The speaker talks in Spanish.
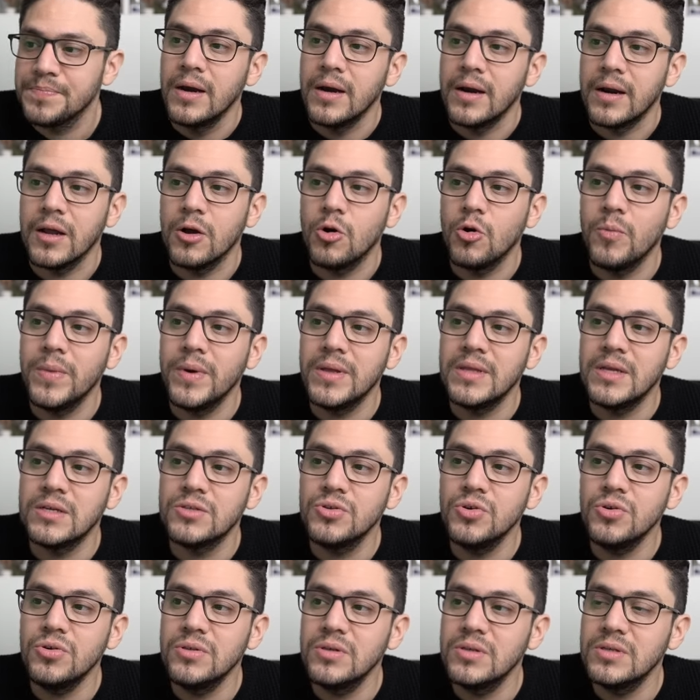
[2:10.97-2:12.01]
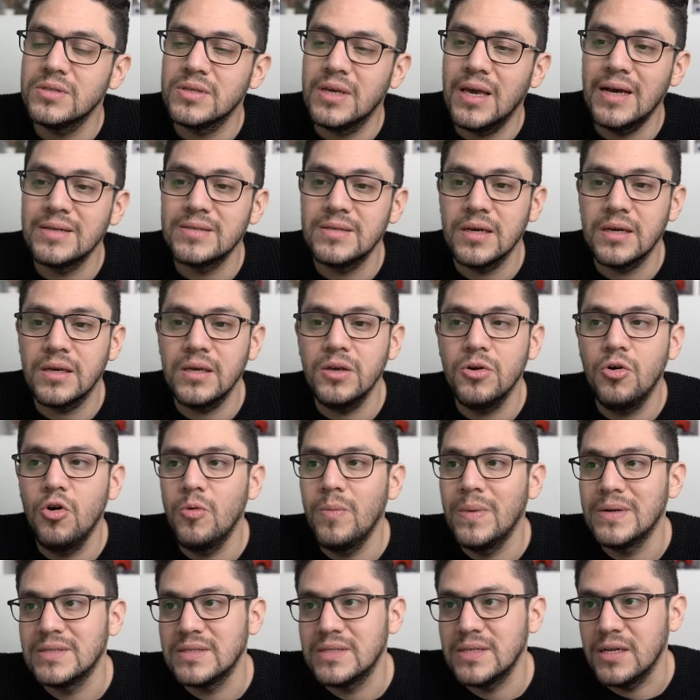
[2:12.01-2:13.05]
Recomendaciones que hace aquí
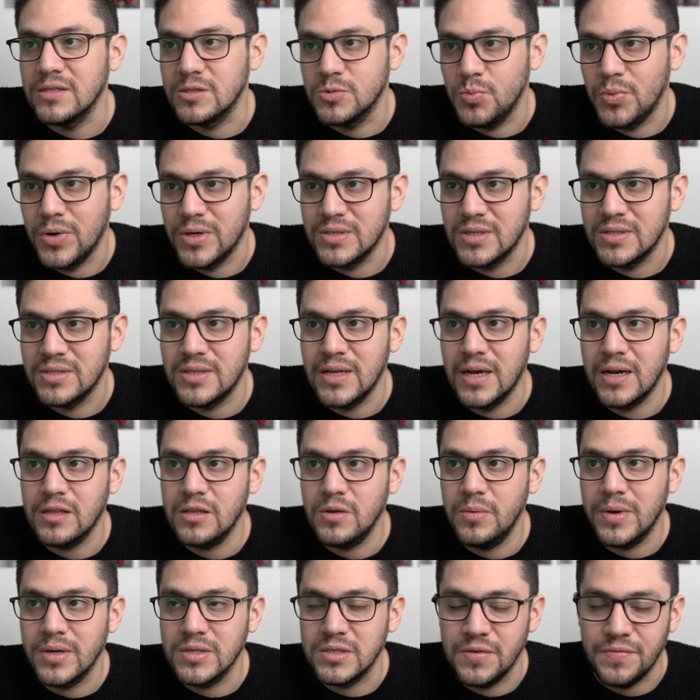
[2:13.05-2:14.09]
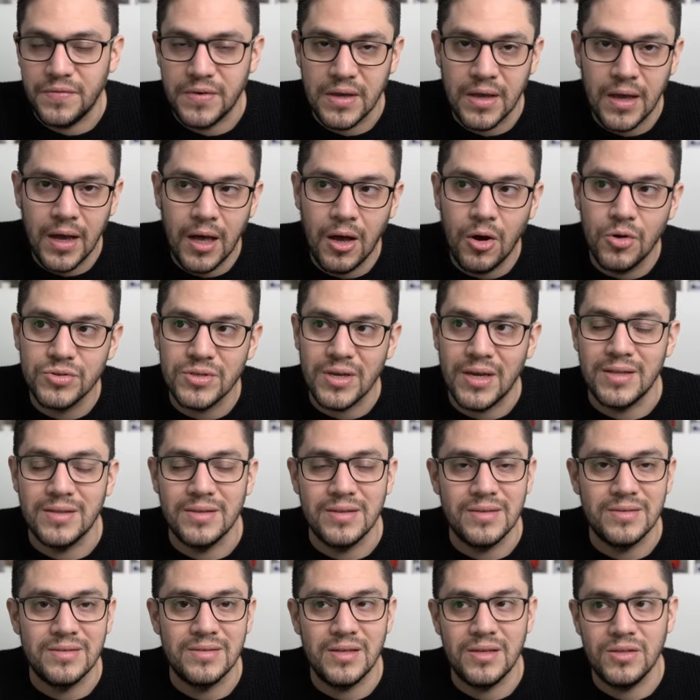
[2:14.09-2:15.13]
Goldman Sachs, pues estar diversificados en
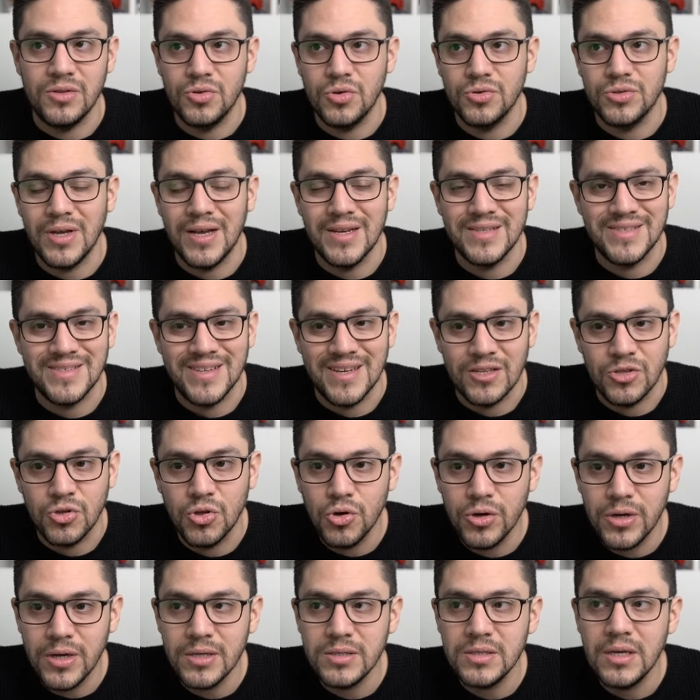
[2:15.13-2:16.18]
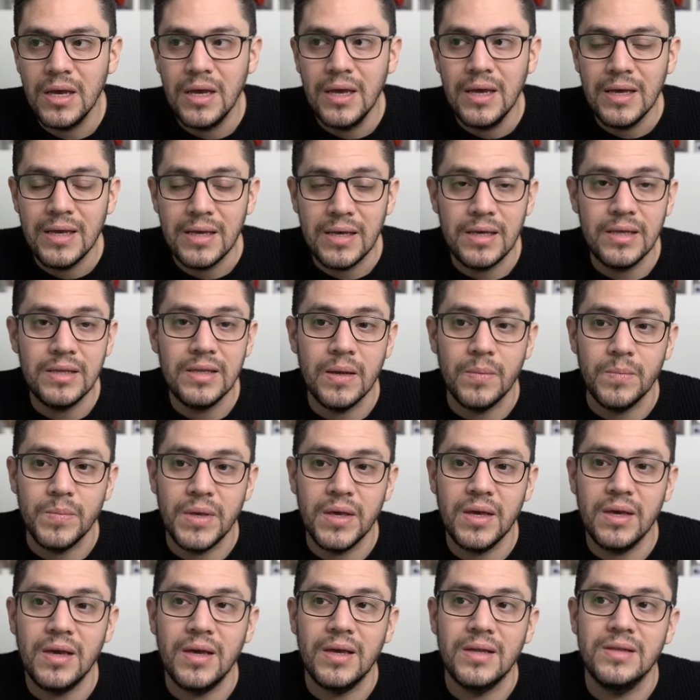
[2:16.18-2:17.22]
distintos sectores y
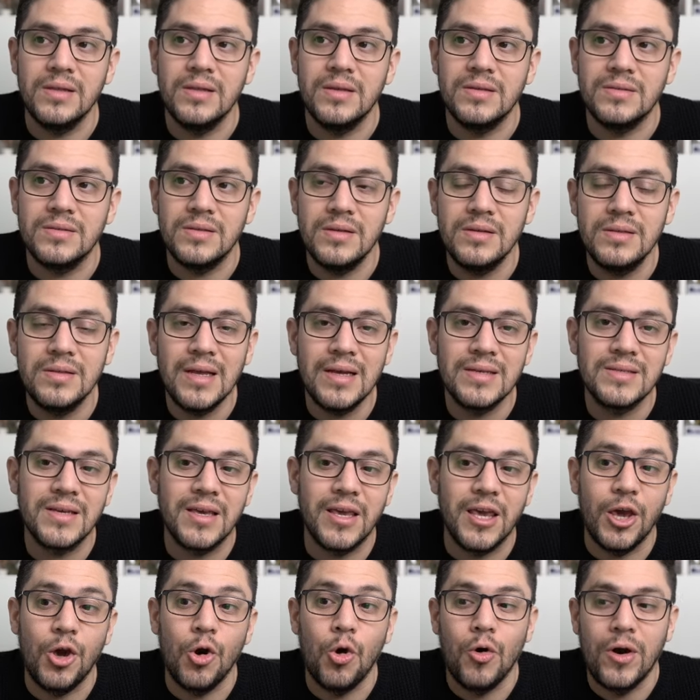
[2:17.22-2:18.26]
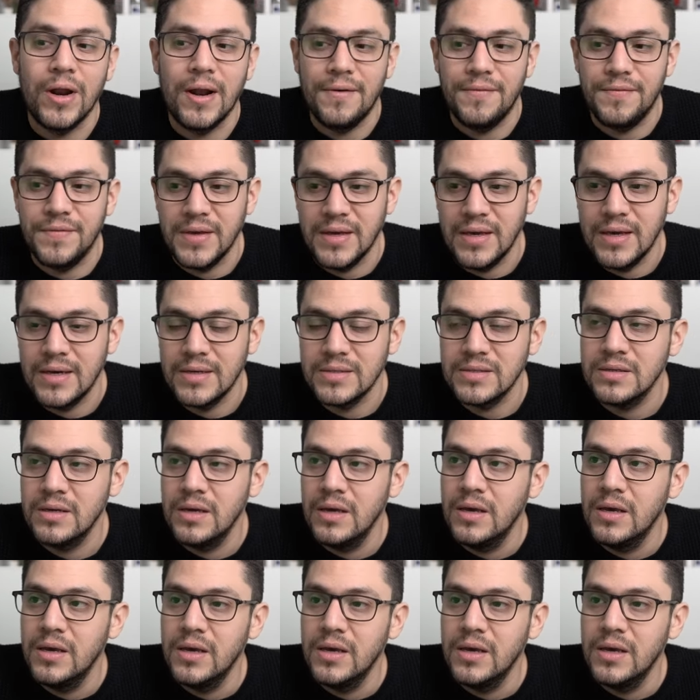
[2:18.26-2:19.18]
también en distintas geografías.